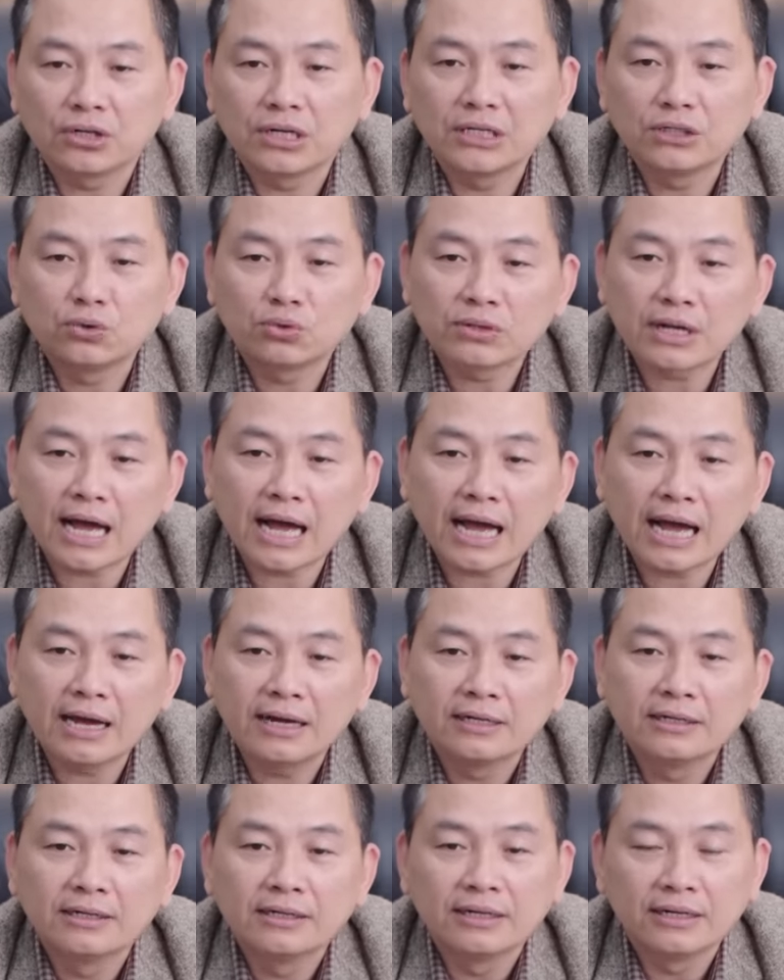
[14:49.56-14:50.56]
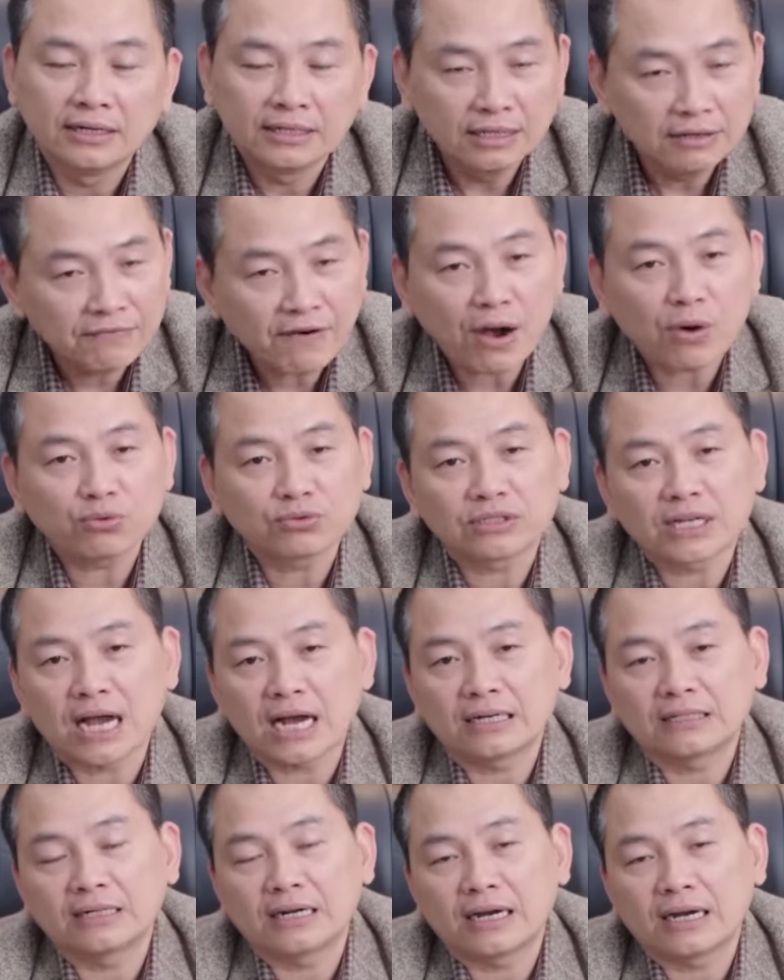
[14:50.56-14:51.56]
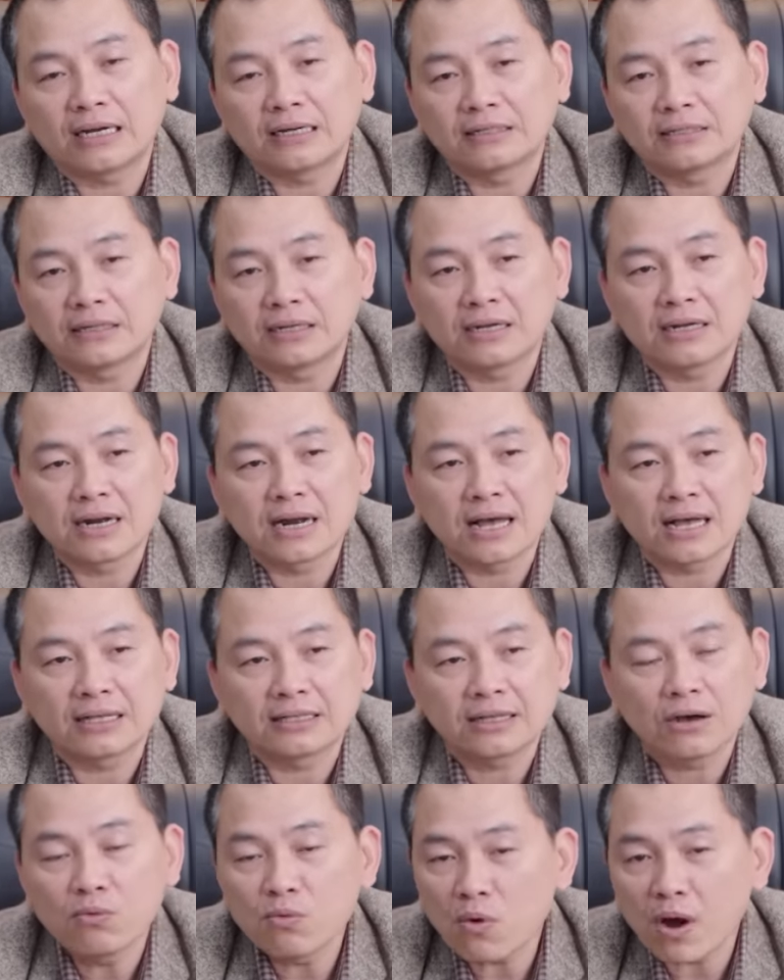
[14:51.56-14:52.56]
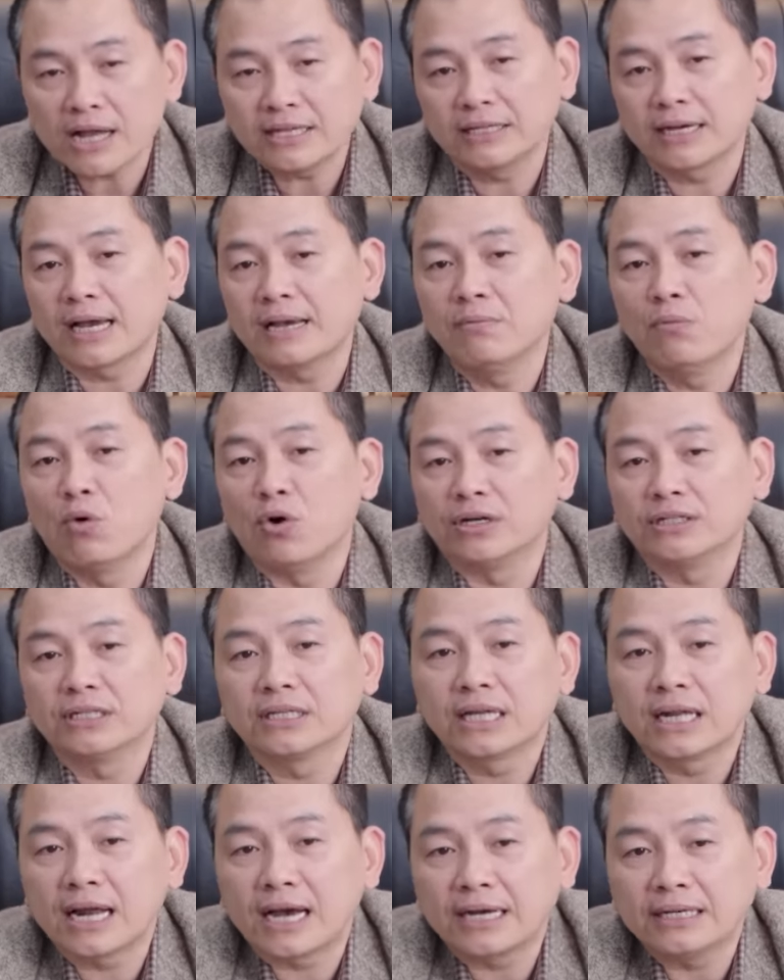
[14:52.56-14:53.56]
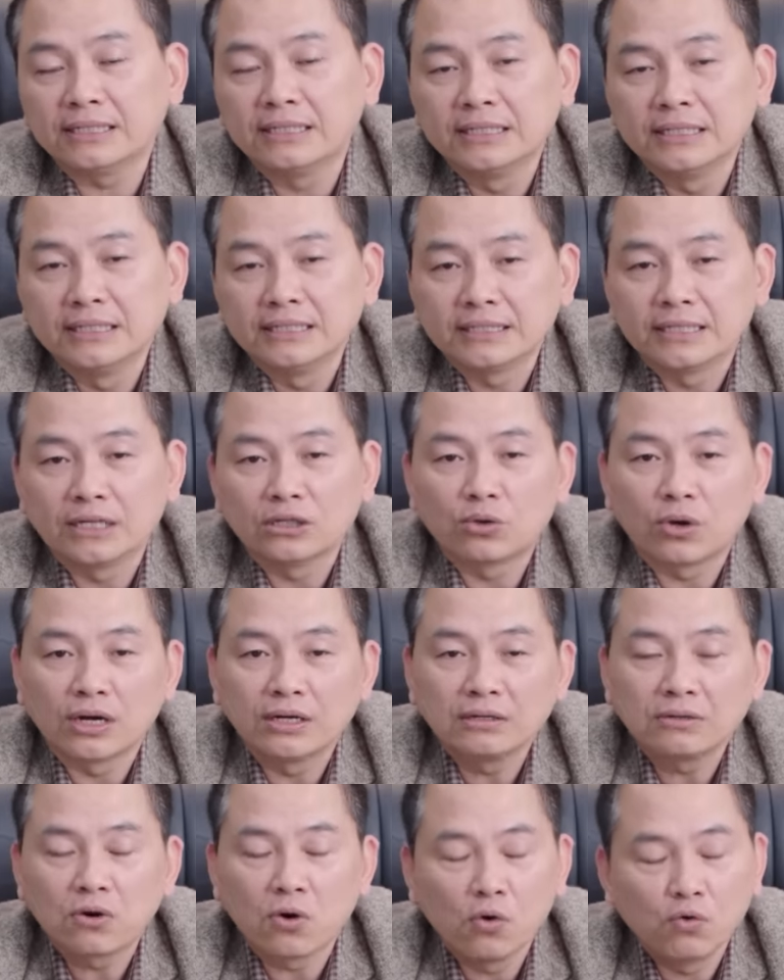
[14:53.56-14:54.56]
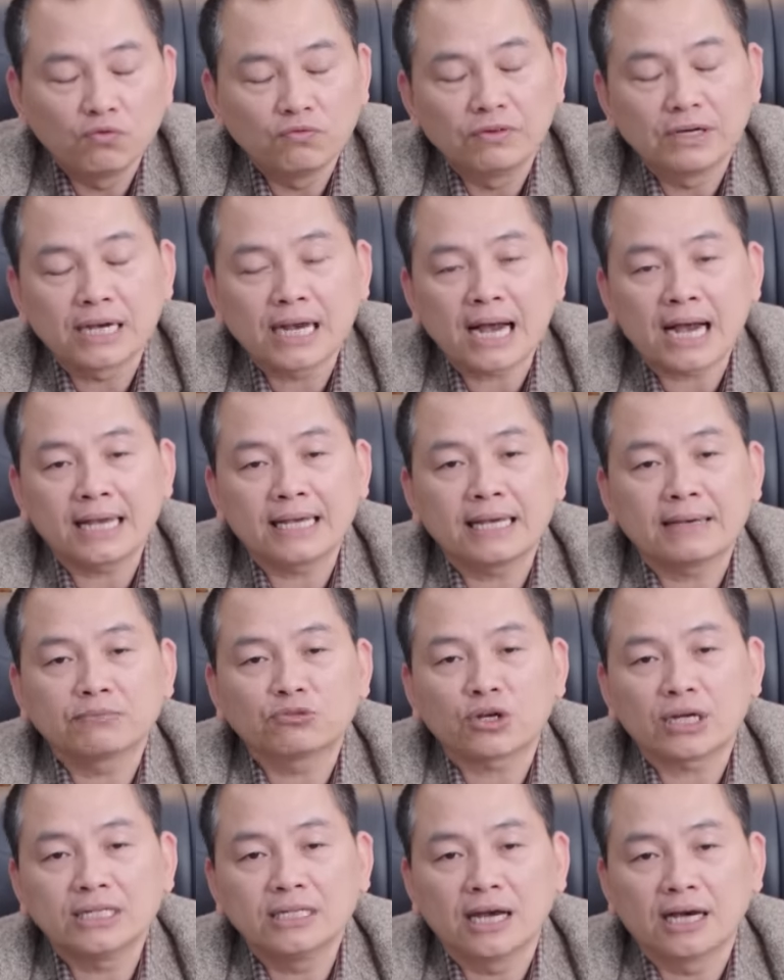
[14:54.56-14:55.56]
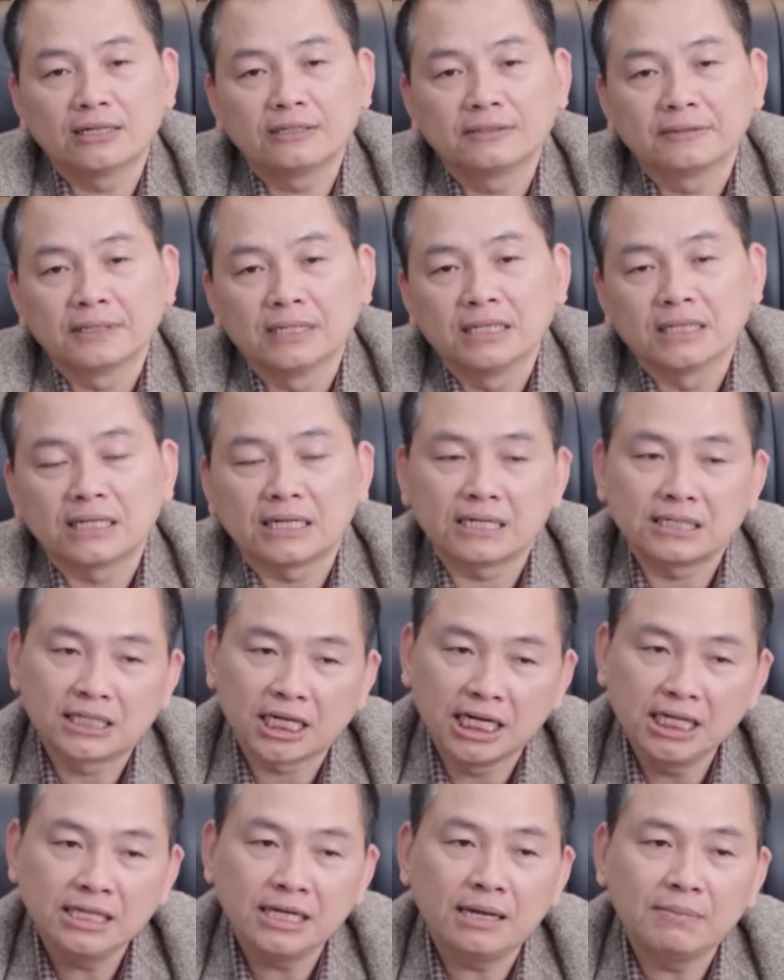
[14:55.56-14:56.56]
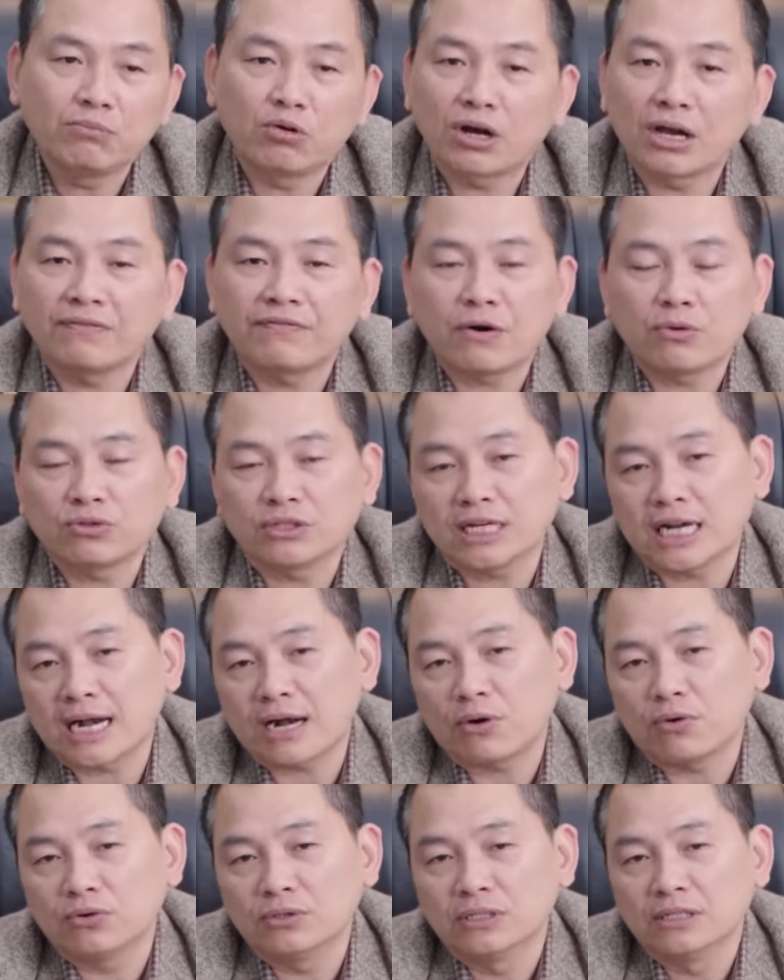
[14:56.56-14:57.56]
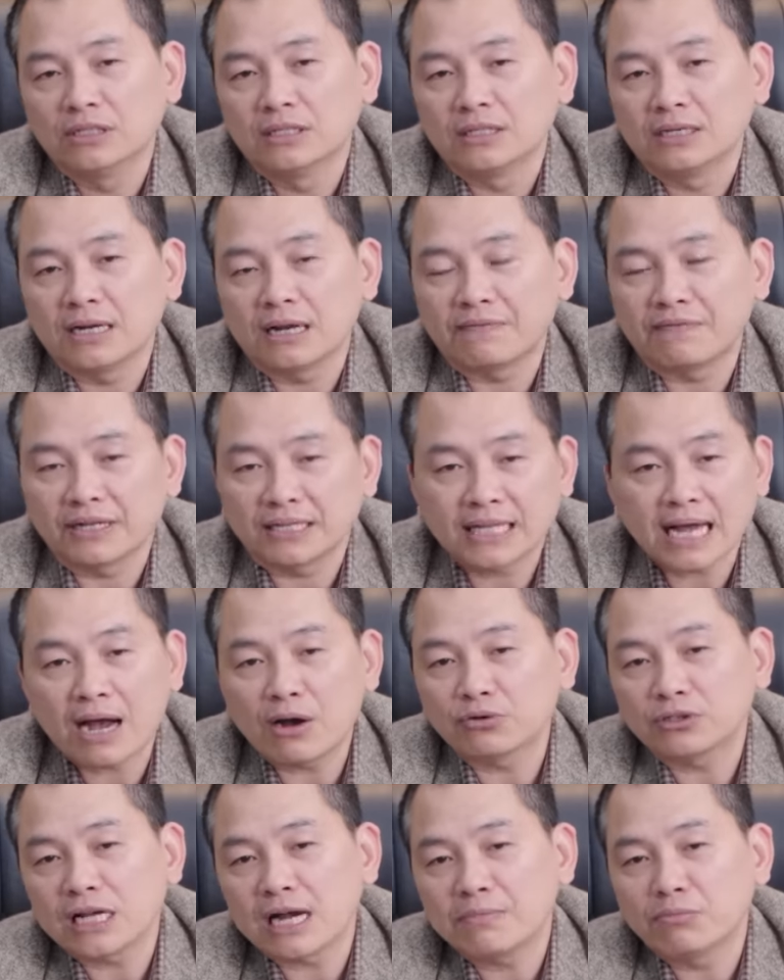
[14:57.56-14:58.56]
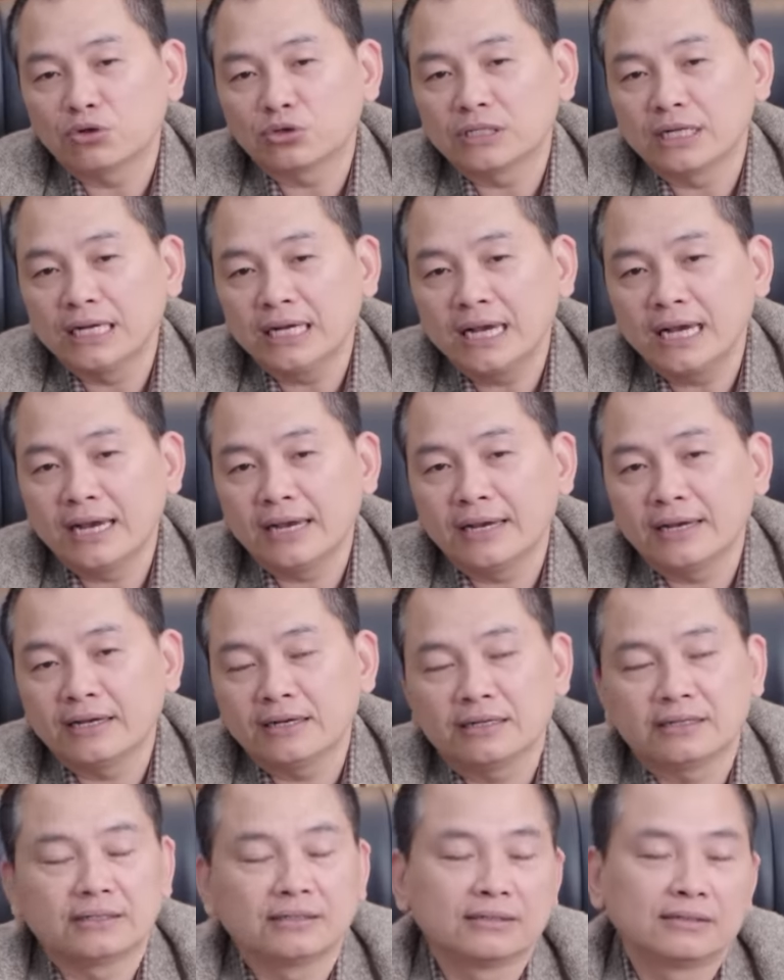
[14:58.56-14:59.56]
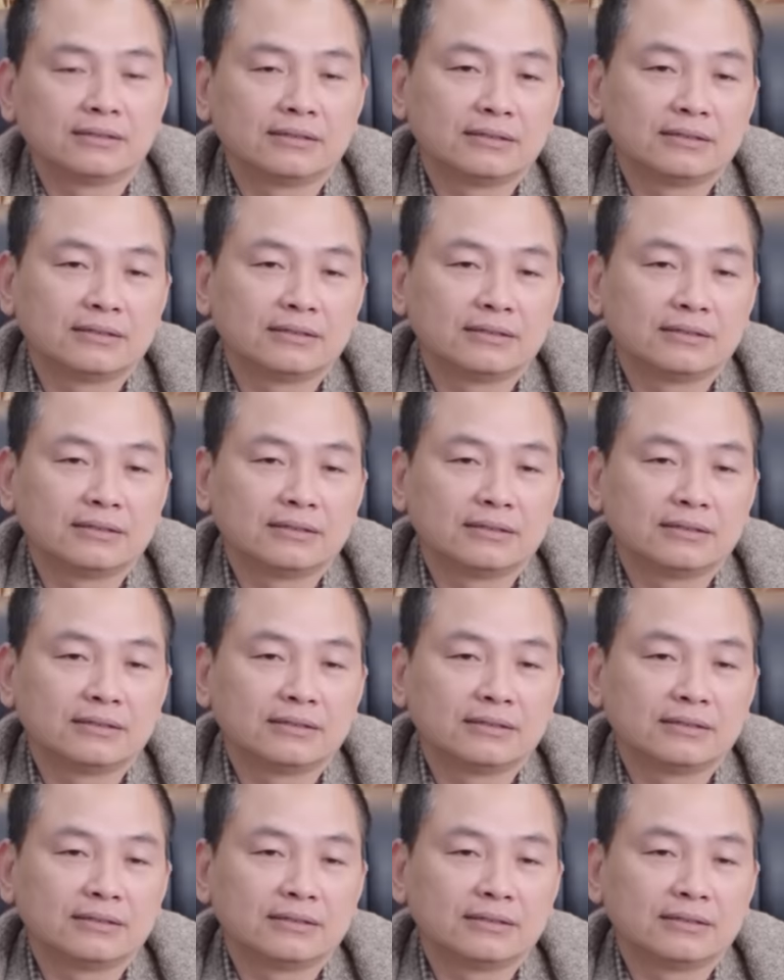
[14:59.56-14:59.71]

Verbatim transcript: cho nên chúng ta hy vọng rằng là à, là thông qua những cái buổi như thế này thì Tuấn cùng với các anh em doanh nhân là dấy lên một cái phong trào là phải tạo ra một thế hệ à,